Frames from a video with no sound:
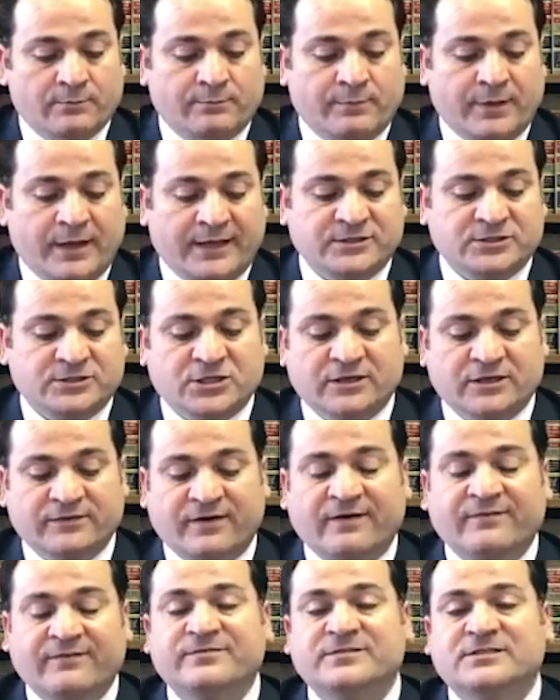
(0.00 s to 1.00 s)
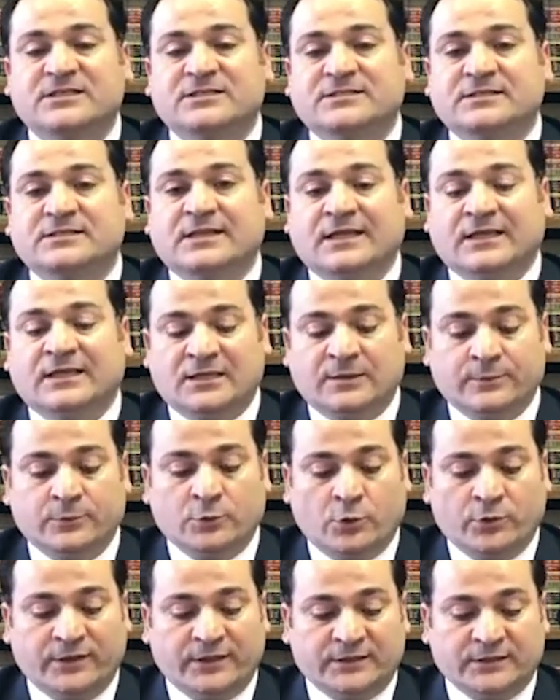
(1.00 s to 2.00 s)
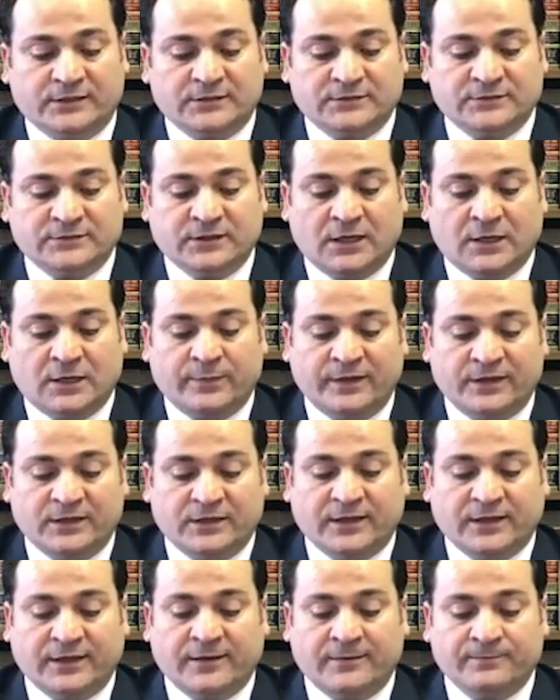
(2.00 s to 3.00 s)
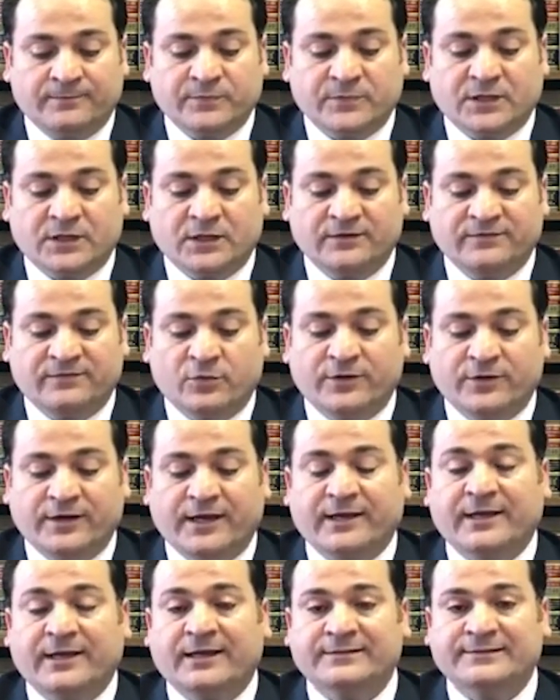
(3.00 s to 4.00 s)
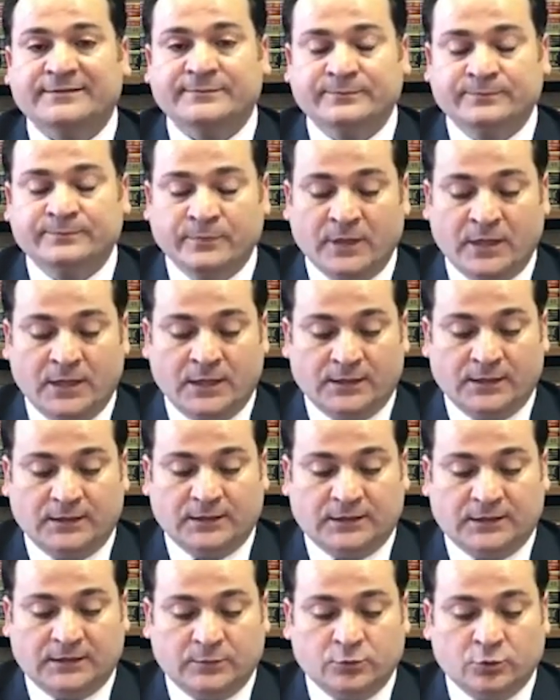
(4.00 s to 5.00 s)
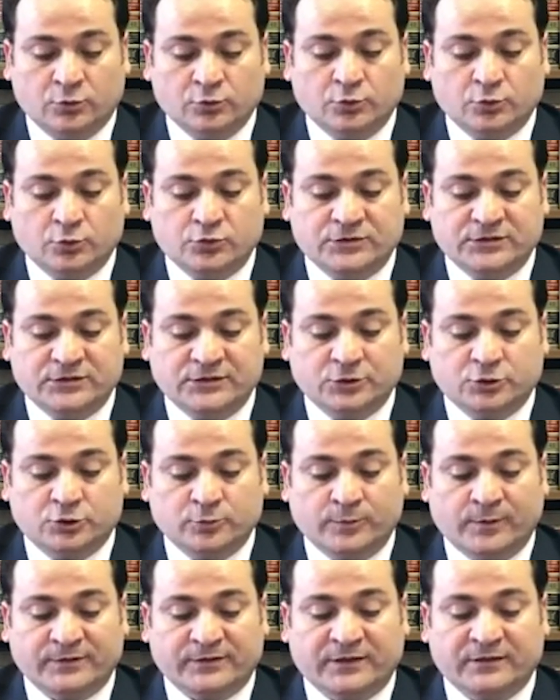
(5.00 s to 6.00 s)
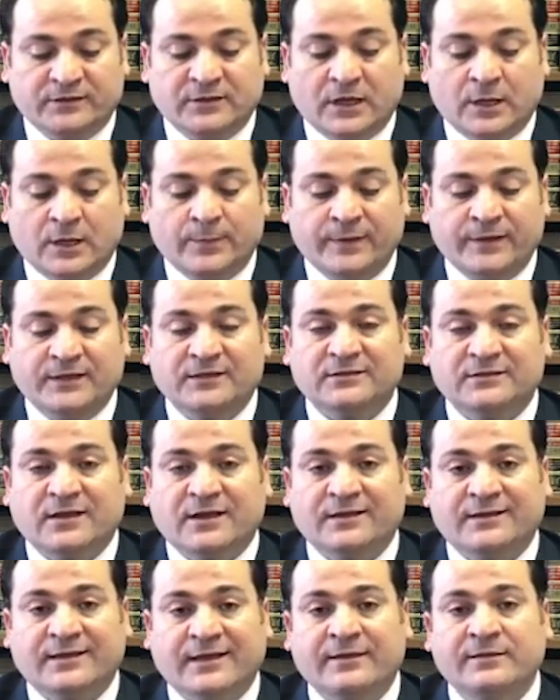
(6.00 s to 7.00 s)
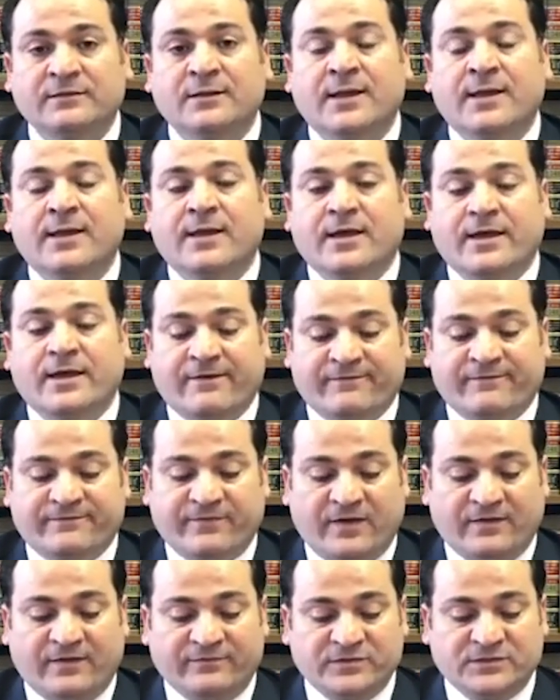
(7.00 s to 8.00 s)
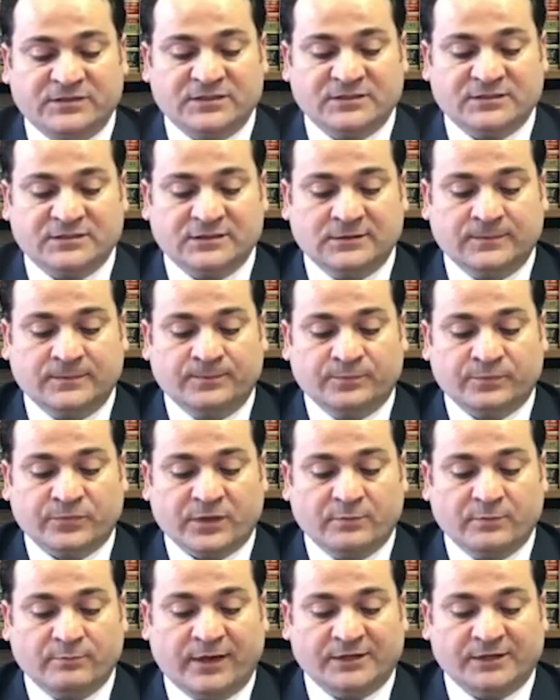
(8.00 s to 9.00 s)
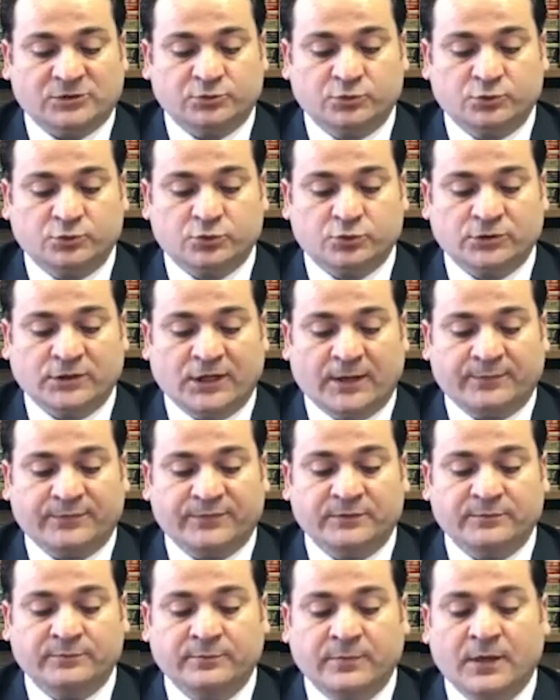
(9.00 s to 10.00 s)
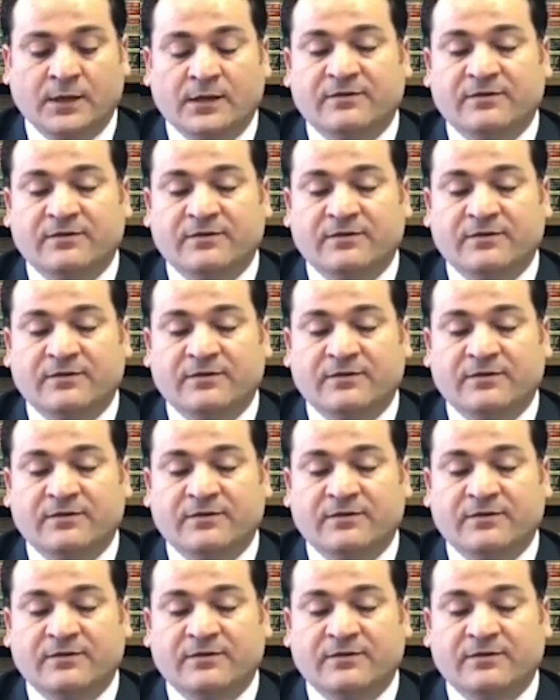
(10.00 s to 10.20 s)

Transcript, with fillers: Ben C1 vizesiyle 2017 yılında Amerika'ya, Kaliforniya'ya geldim. 2019 yılı Şubat ayında Amerika'dayken F1 vizesi başvurusu yaptım